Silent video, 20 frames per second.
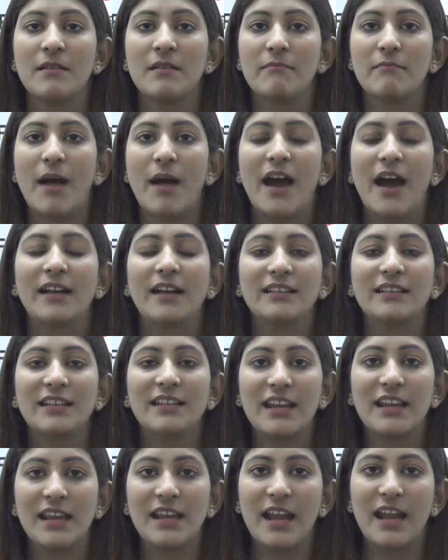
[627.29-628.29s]
भारत
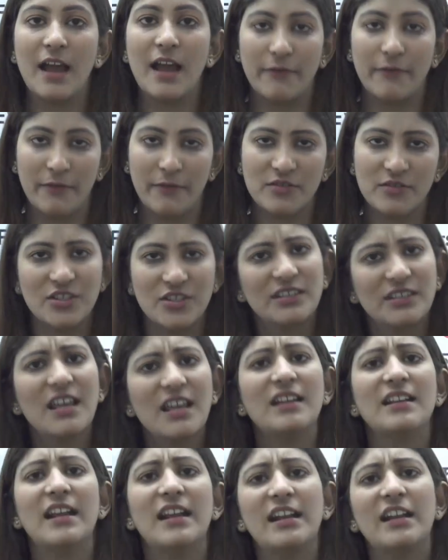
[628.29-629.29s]
के ख़िलाफ़
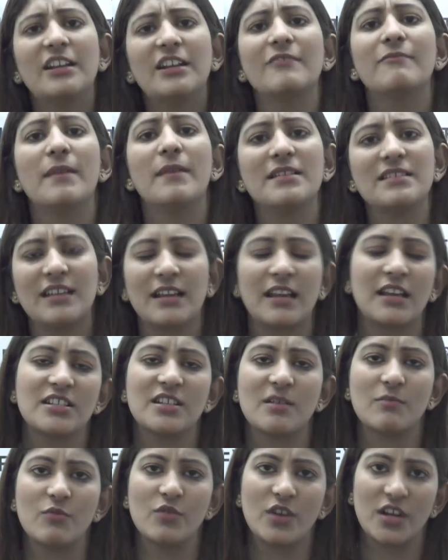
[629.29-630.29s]
जितना नैरेटिव बन सके
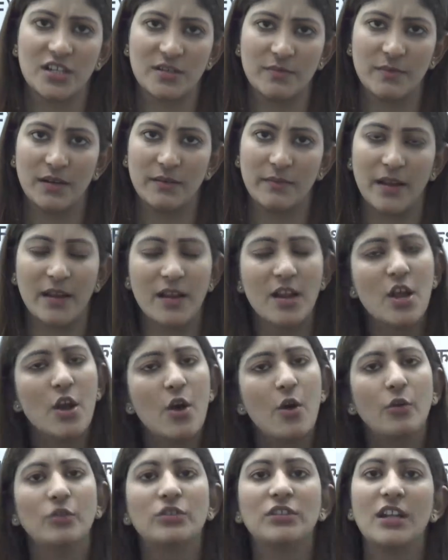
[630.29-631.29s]
जम्मू कश्मीर में
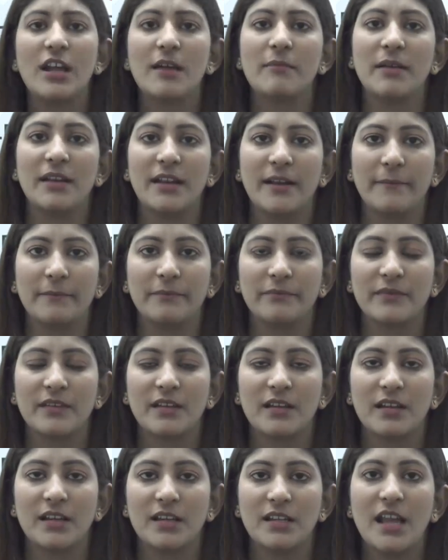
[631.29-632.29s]
उतना बने
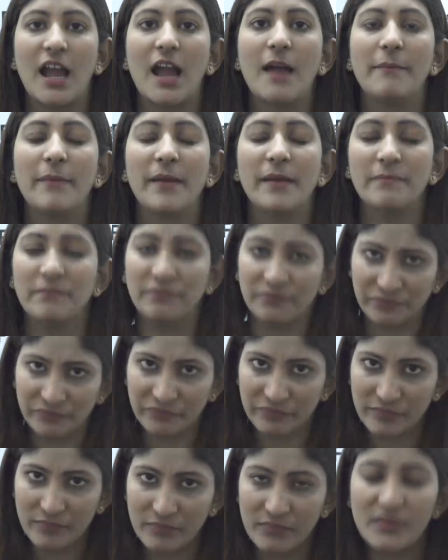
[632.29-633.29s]
यहाँ पे
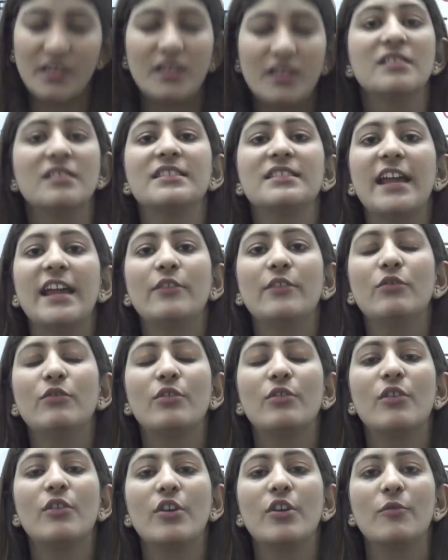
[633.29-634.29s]

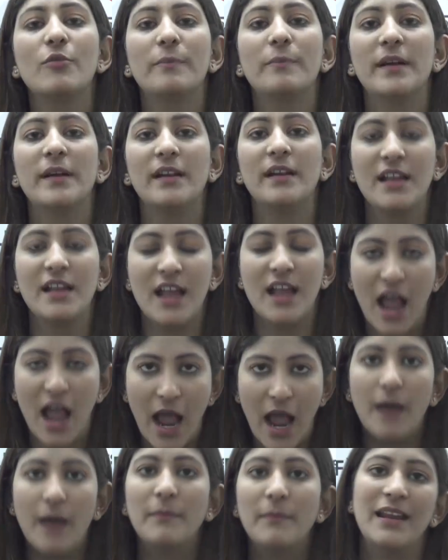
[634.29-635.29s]
सैनिकों के ऊपर
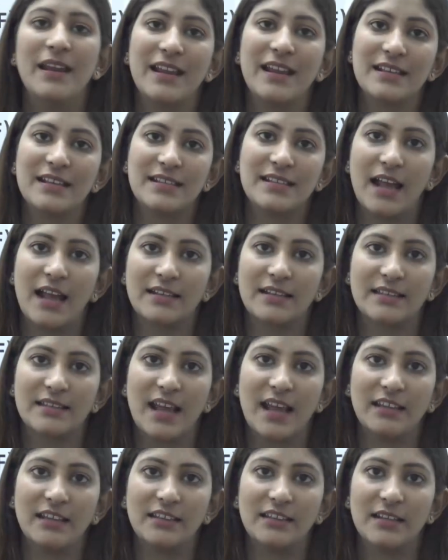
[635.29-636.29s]
हमले के साथ
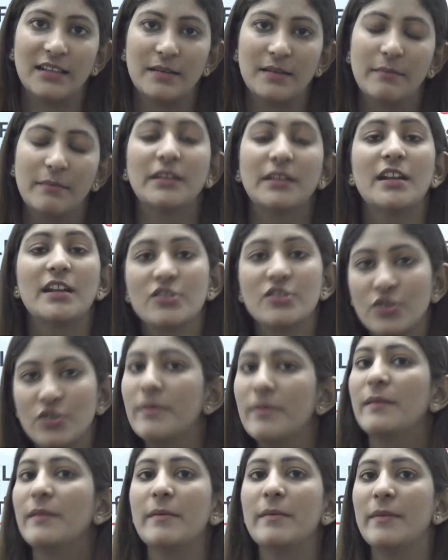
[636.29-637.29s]
साथ मदरसों
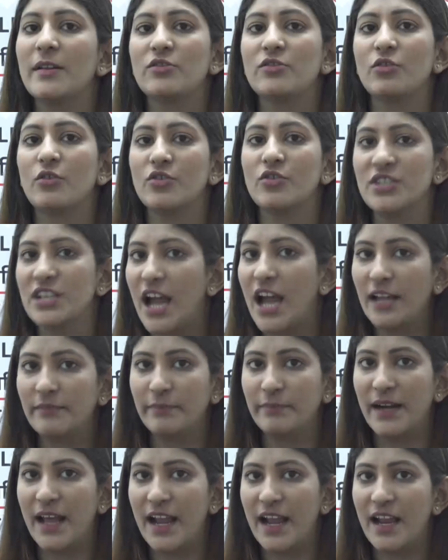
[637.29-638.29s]
में भी बच्चों को जिहाद
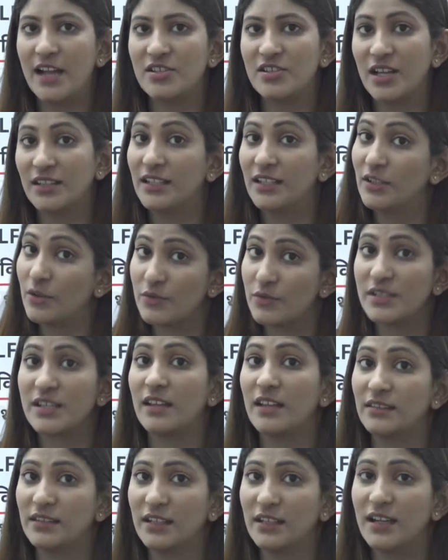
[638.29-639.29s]
पढ़ाया जाता था
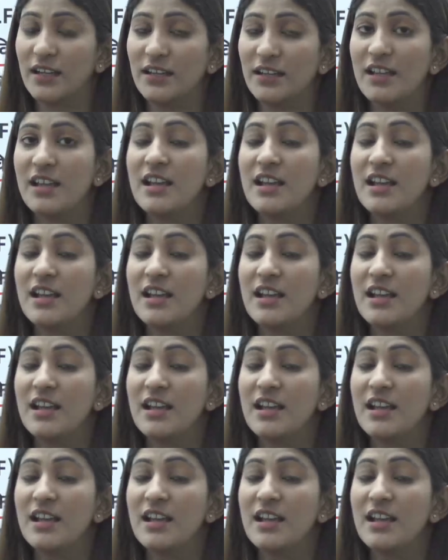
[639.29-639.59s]
उसके अंतर्गत